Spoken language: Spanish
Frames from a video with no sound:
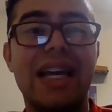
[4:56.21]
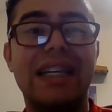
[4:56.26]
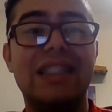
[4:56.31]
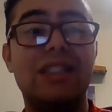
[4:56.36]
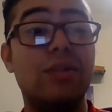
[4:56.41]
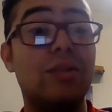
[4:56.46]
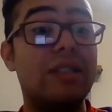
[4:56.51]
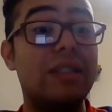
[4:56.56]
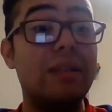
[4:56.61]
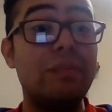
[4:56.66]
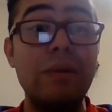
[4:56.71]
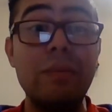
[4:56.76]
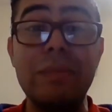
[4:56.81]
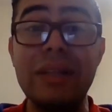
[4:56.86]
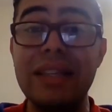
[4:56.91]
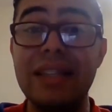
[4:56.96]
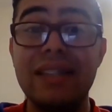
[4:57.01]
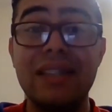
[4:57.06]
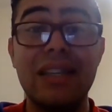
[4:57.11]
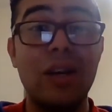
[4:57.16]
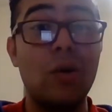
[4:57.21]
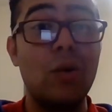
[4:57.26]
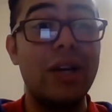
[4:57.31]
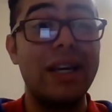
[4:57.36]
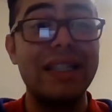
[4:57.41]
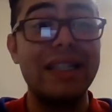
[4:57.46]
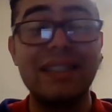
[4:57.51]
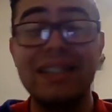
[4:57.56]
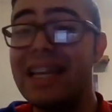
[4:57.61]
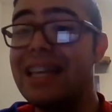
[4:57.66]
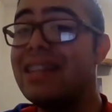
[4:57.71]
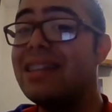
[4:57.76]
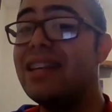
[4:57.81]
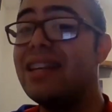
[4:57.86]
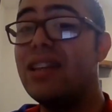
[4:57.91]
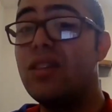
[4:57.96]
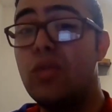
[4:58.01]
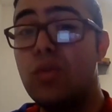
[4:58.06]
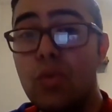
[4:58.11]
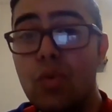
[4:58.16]
sino simplemente es algo que está
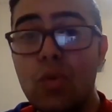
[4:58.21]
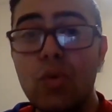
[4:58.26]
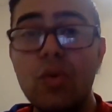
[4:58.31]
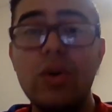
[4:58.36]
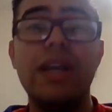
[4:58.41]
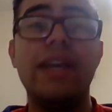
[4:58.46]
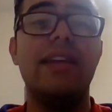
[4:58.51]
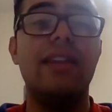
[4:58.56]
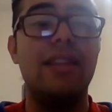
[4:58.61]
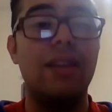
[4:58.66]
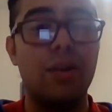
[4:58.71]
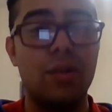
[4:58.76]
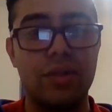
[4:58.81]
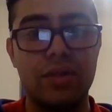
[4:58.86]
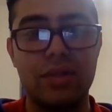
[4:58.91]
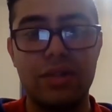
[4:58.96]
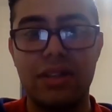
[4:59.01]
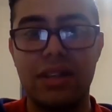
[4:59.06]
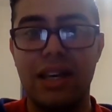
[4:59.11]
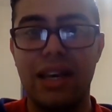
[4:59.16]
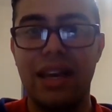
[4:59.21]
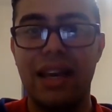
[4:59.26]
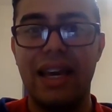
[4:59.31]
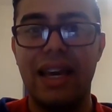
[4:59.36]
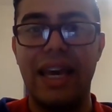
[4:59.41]
entre tú y Dios,